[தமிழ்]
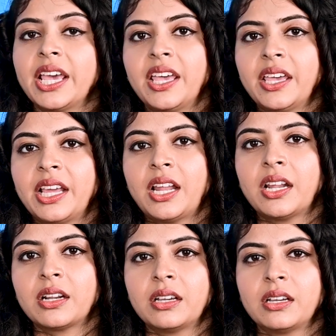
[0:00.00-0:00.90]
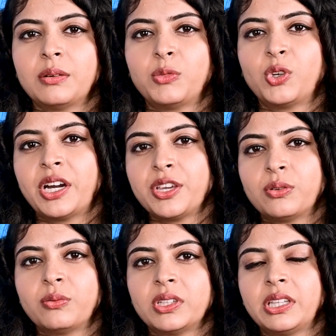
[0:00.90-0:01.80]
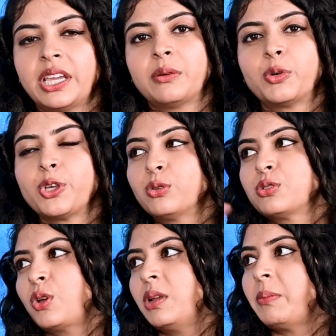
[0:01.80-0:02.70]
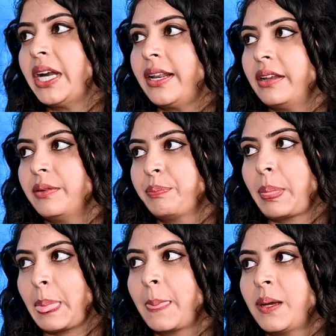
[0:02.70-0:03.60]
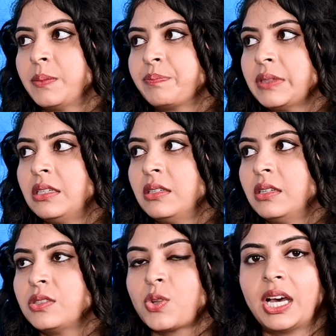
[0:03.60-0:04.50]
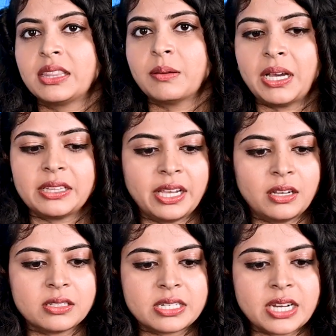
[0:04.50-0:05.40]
ஏன் எல்லார் முன்னாடியும் வந்து என்னை பிடிக்கும்னு சொல்ல மாட்டேன் ஸோ அந்த மாதிரி அவன்